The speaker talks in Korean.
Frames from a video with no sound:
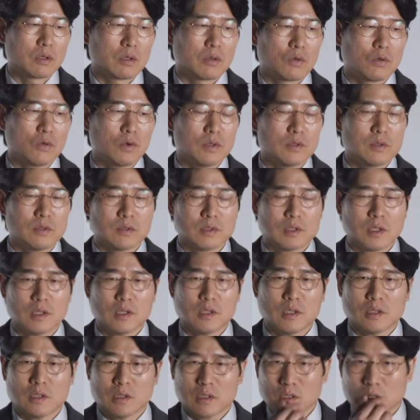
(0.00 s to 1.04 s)
교회에서
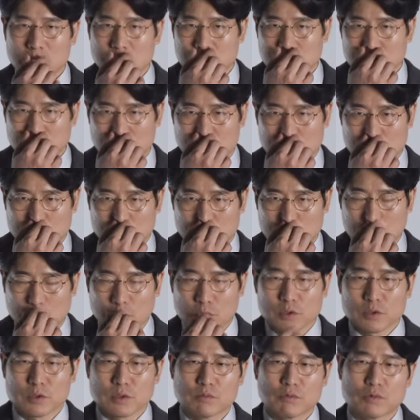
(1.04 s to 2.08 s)
찬양대 생활을
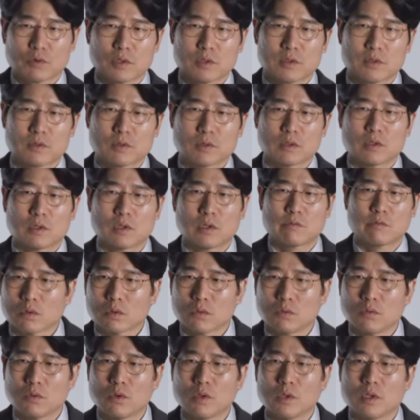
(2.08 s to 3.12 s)
어려서부터 했었기 때문에
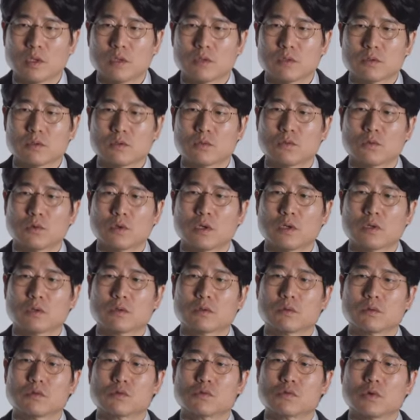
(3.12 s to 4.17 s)
교회 안에서 노래하는
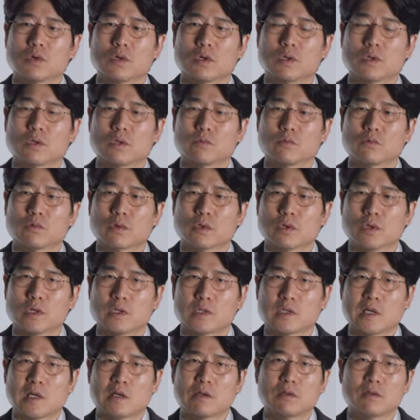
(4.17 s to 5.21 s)
걸 좋아하다 보니까
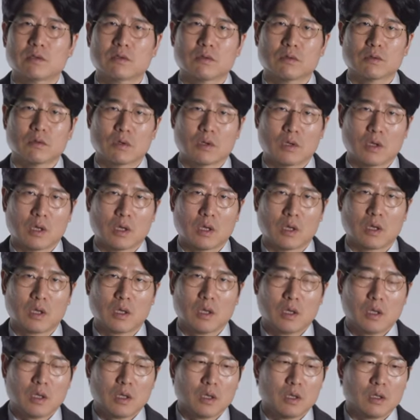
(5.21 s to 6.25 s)
자연스럽게
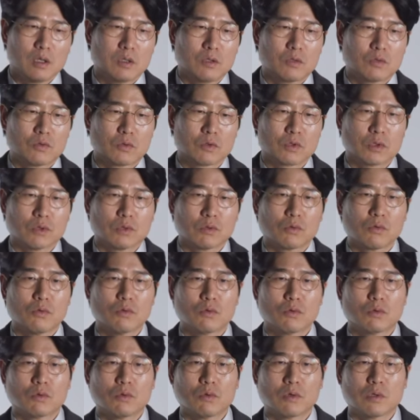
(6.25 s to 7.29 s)
이쪽
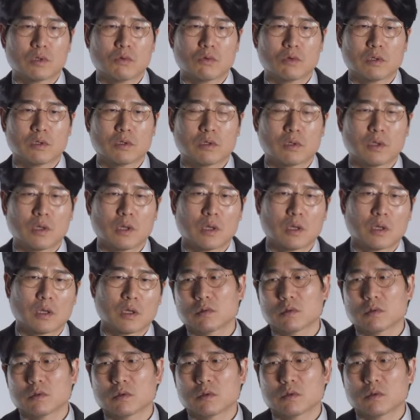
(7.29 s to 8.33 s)
전공으로 오게 됐는데
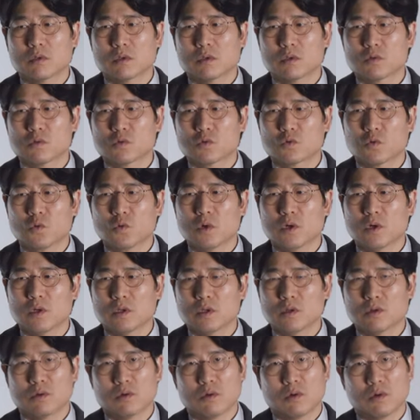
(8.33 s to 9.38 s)
그냥
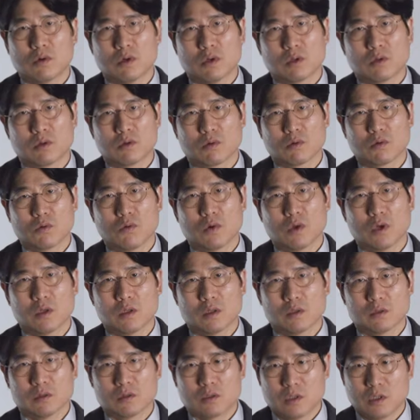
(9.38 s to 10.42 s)
좋아했던 것 같아요. 교회
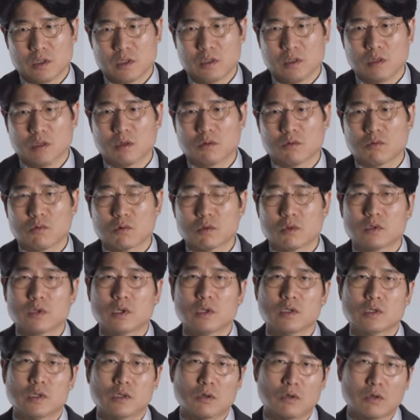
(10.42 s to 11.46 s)
안에서 찬양하고
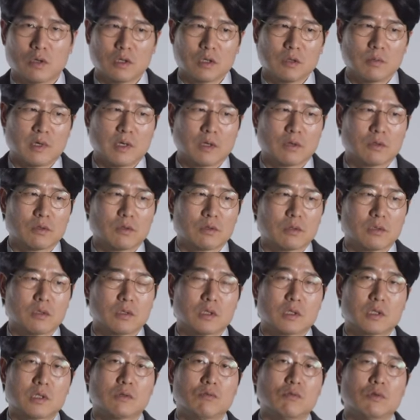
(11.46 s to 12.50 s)
그게 이제 역할이 바뀌어서
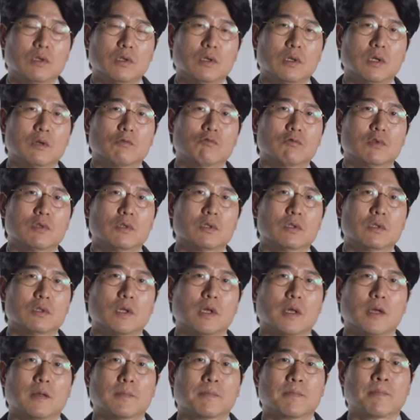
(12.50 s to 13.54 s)
이제 지휘를 하고
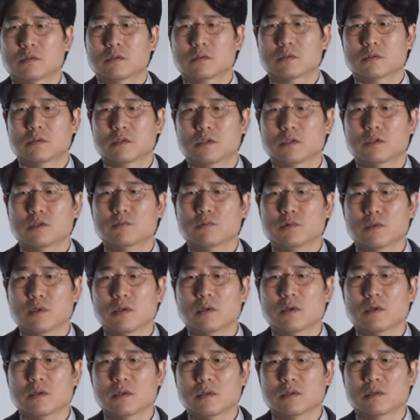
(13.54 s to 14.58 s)
있는데 지금
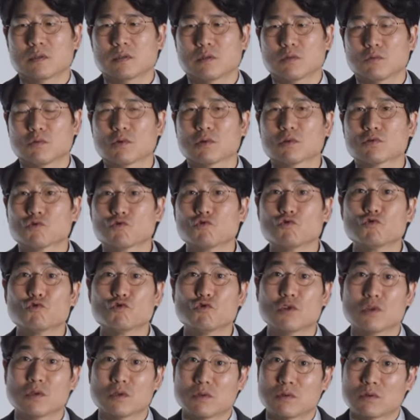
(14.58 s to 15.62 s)
생각했을 때 되게
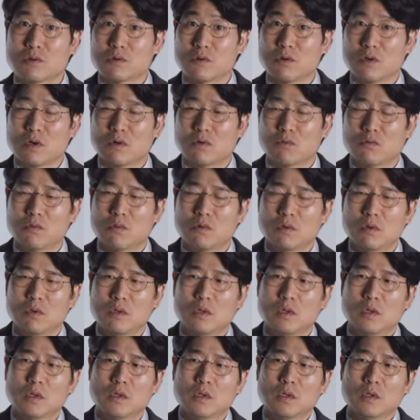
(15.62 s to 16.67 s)
순수했던 것 같고
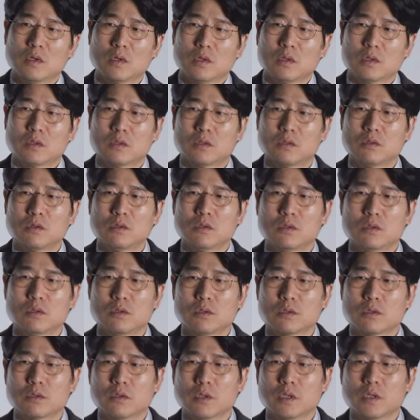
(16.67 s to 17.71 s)

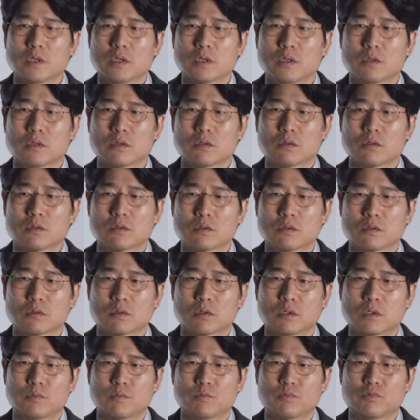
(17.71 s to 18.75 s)
그것을 하나님께서
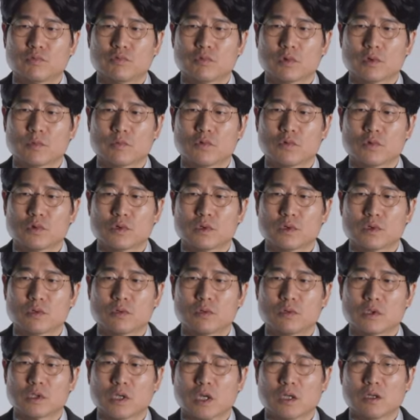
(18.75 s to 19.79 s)
기쁘게 보신
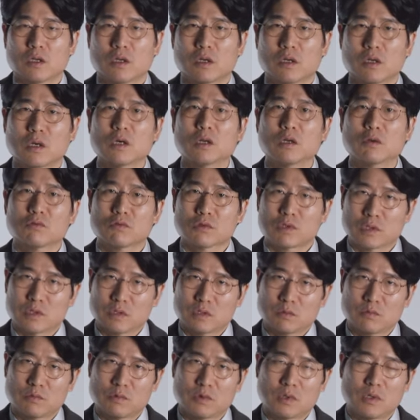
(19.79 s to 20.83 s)
것이 아닐까라고
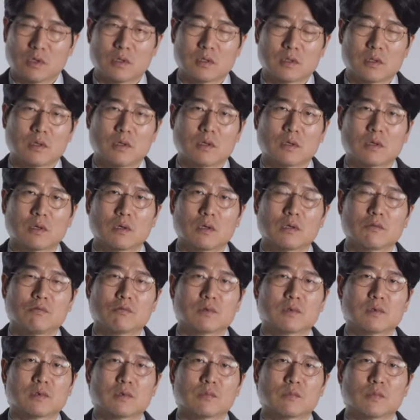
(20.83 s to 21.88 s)
지금은 예, 생각을 하고
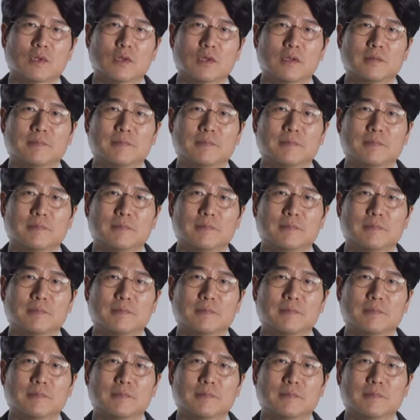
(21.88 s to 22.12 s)
있습니다.